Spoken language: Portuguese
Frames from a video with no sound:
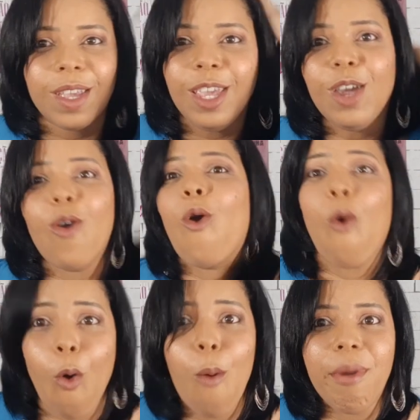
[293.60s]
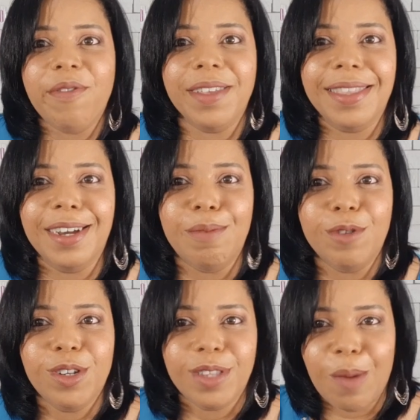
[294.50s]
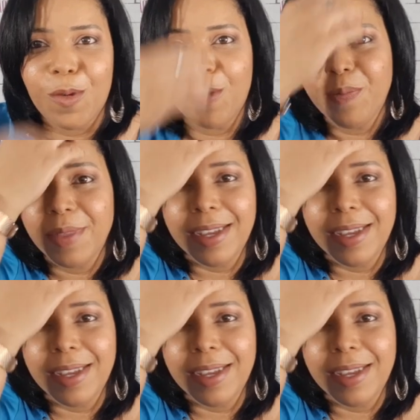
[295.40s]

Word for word: E como evitamos, tá bom?